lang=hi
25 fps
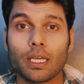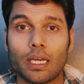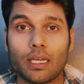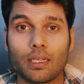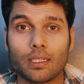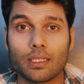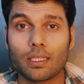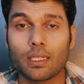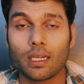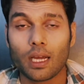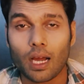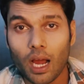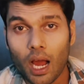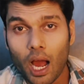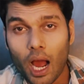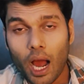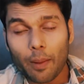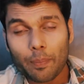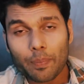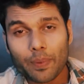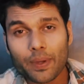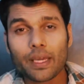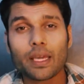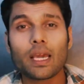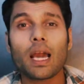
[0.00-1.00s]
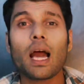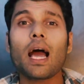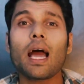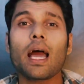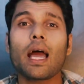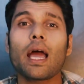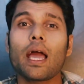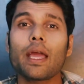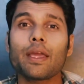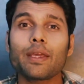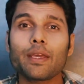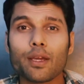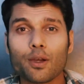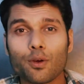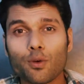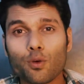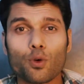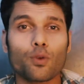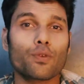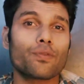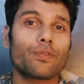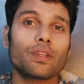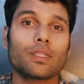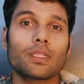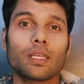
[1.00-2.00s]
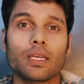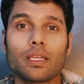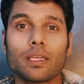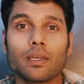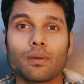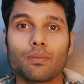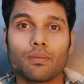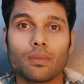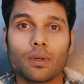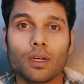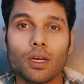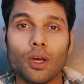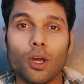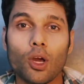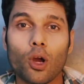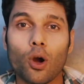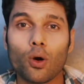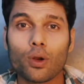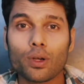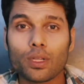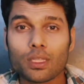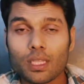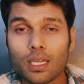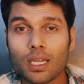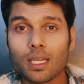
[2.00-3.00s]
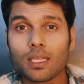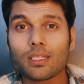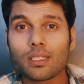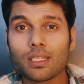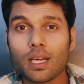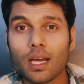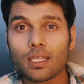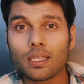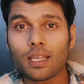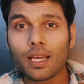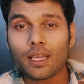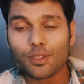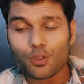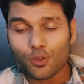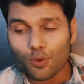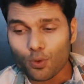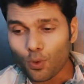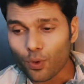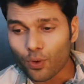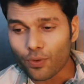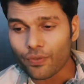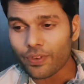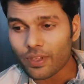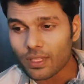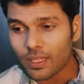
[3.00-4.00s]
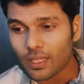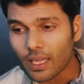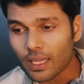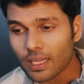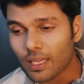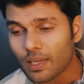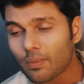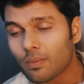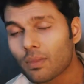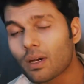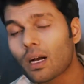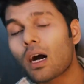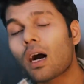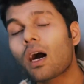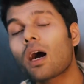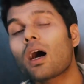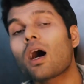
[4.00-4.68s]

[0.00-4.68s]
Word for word: है अब क्या है ये कोरवी दय्यम और इतना ज़्यादा इस कोरवी दय्यम का